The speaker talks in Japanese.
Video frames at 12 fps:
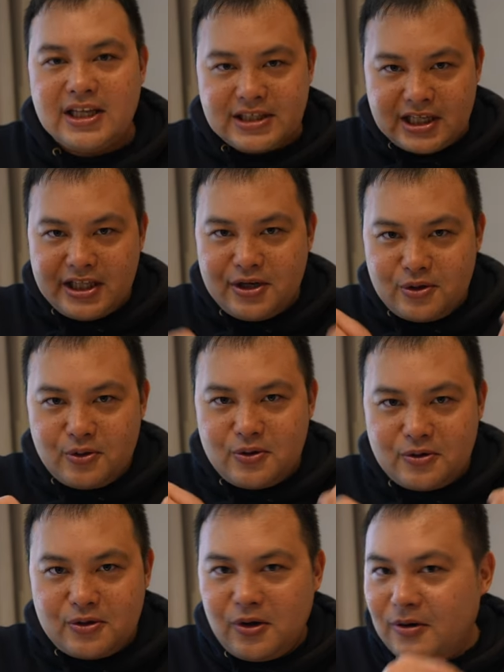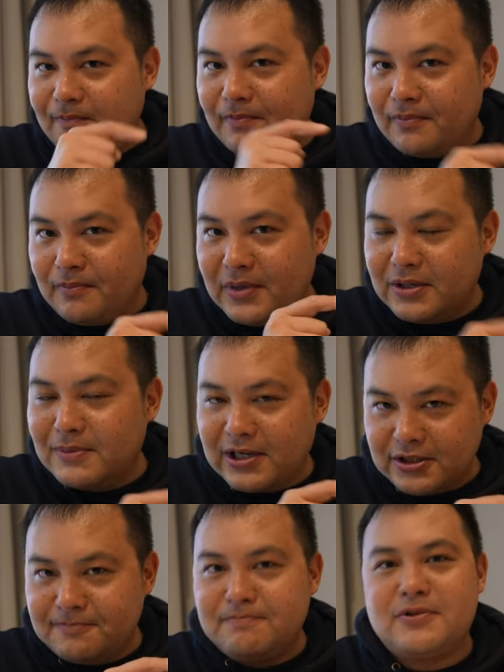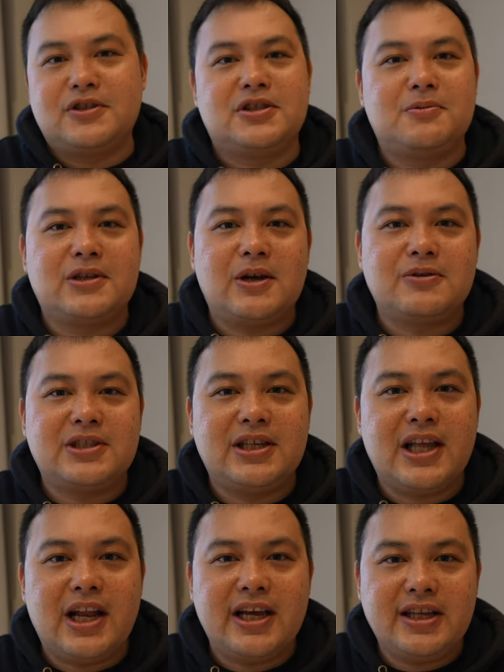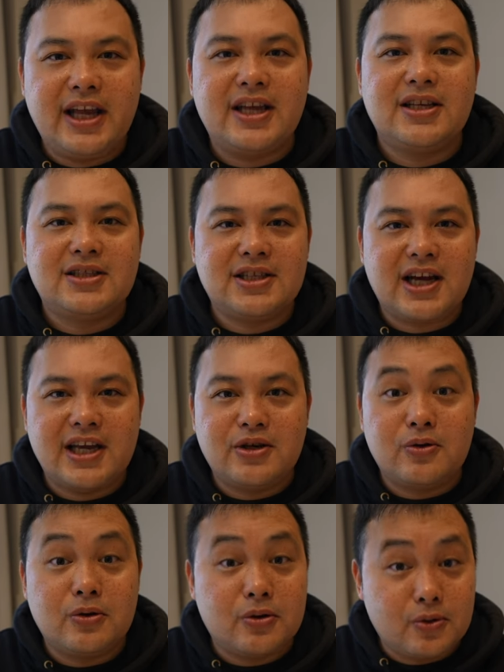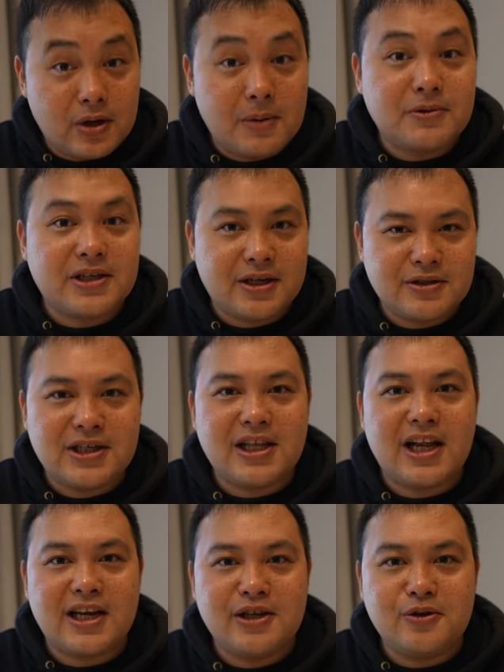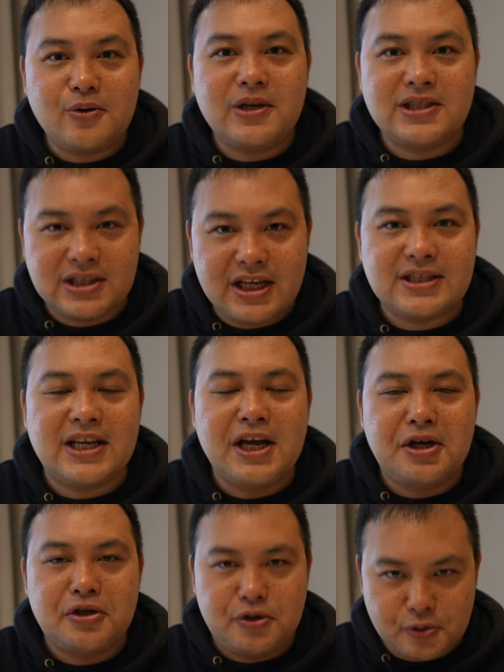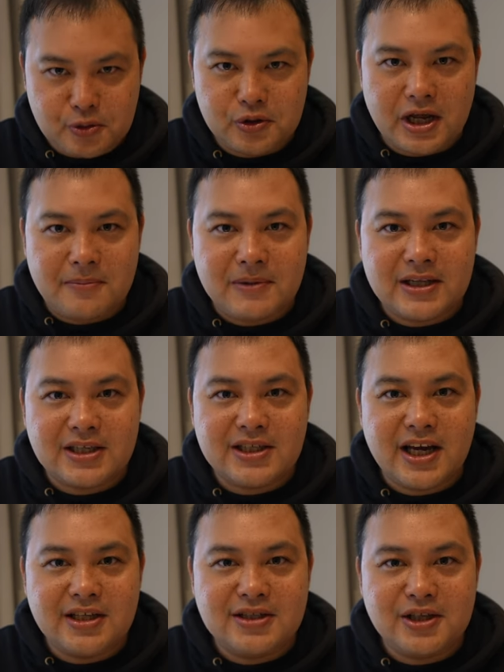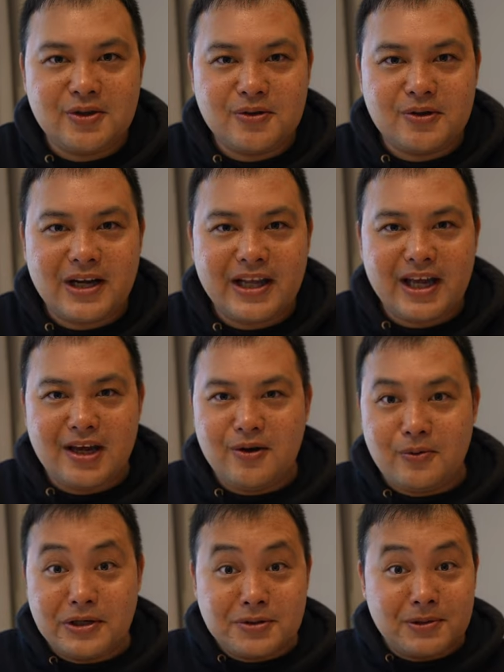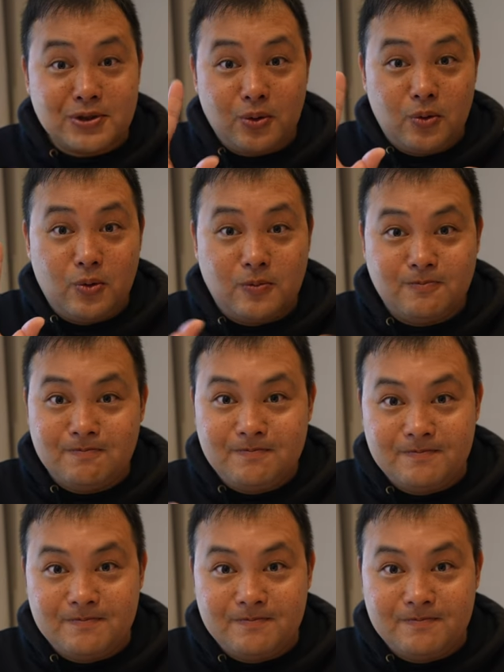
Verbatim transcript: チャンネル登録とベルマーク、通知ボタンを押していただいて、次回以降の動画もチェックしていただけると嬉しいです。ということで、また次回次の動画でお会いしましょう。